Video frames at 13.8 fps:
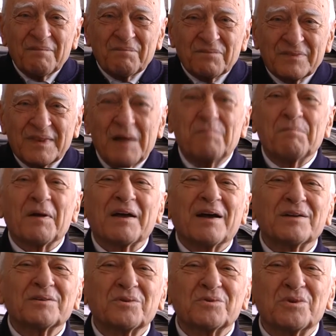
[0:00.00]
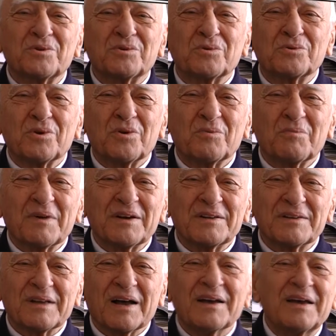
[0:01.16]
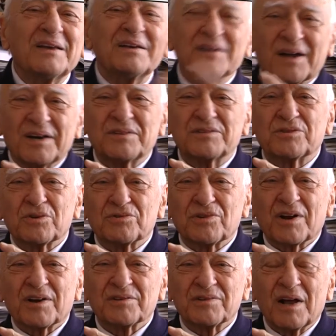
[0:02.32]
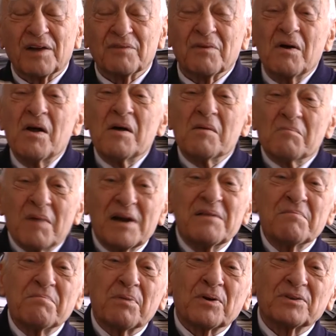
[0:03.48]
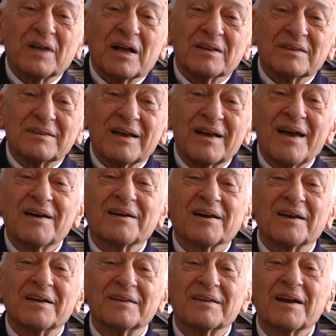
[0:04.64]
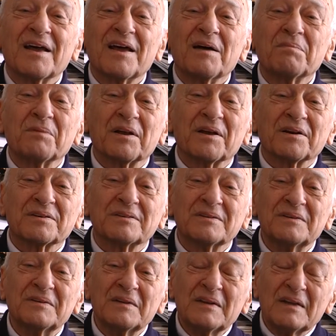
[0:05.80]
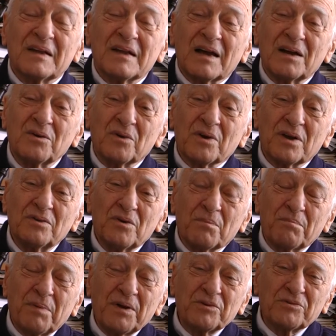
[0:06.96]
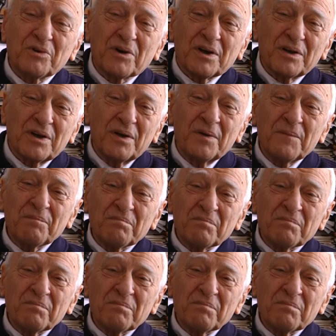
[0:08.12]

del peccato di tutta l'umanità. In Cristo sarà salvo, ma l'importante è credere è aprirsi. E allora io penso che